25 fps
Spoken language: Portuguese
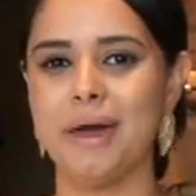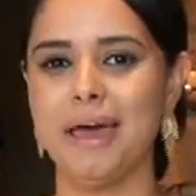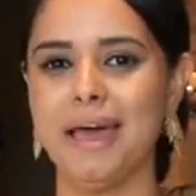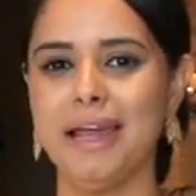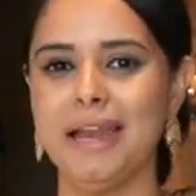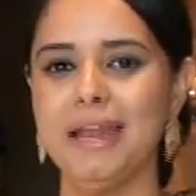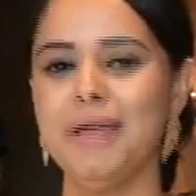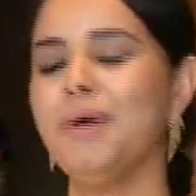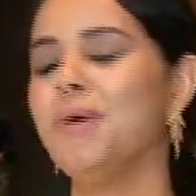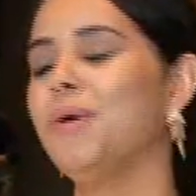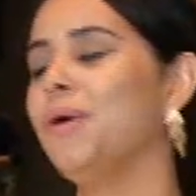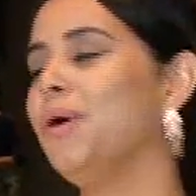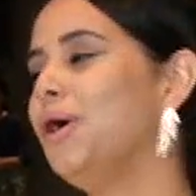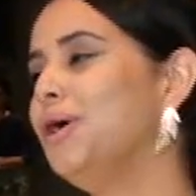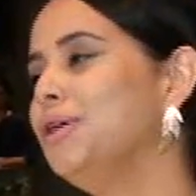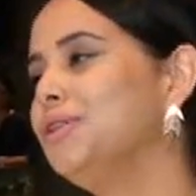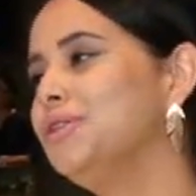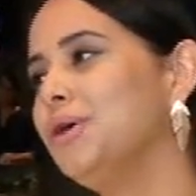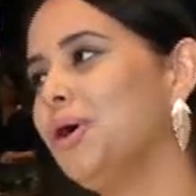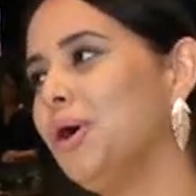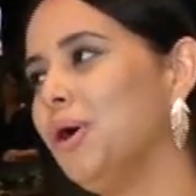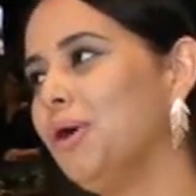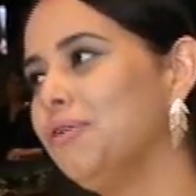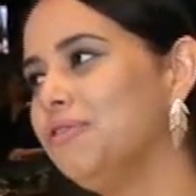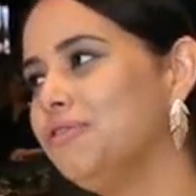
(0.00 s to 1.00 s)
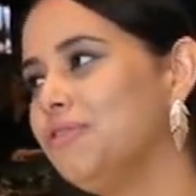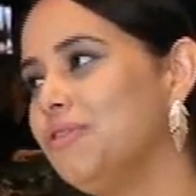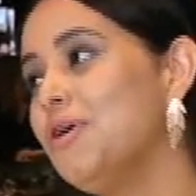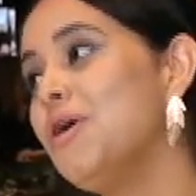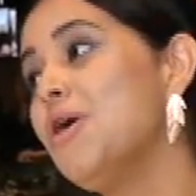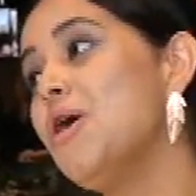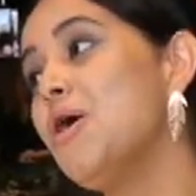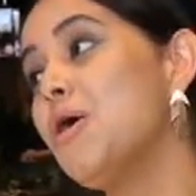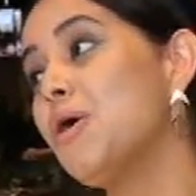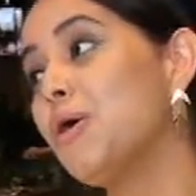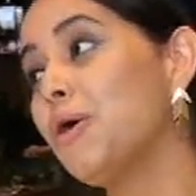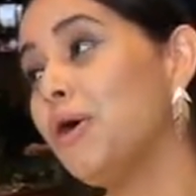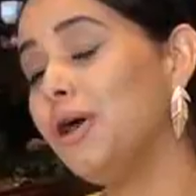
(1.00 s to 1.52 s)
Com ele, o
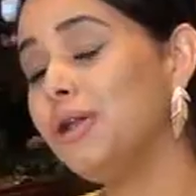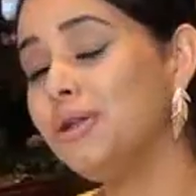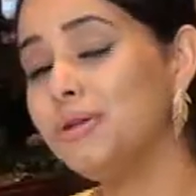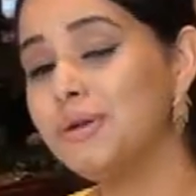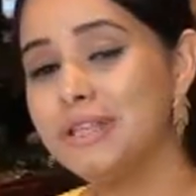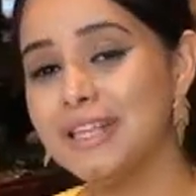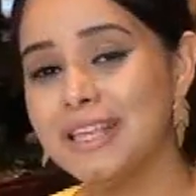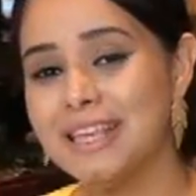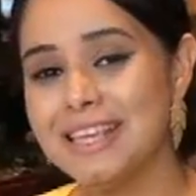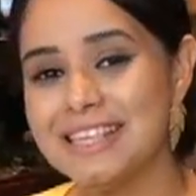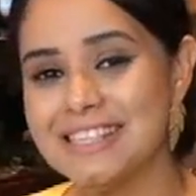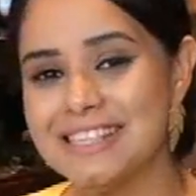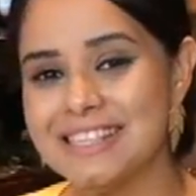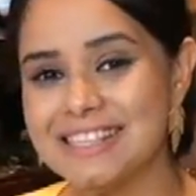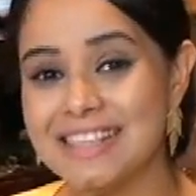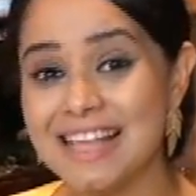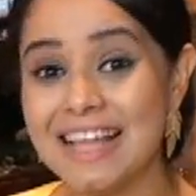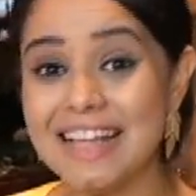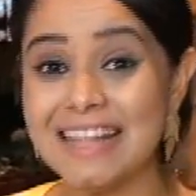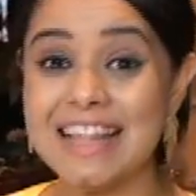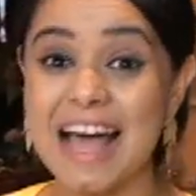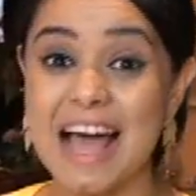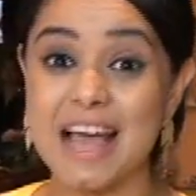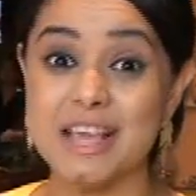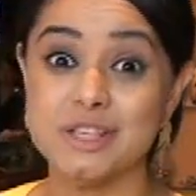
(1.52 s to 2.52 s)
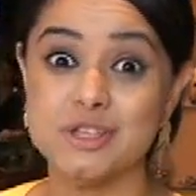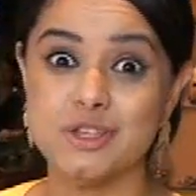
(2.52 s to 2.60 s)
Rodolfo, colunista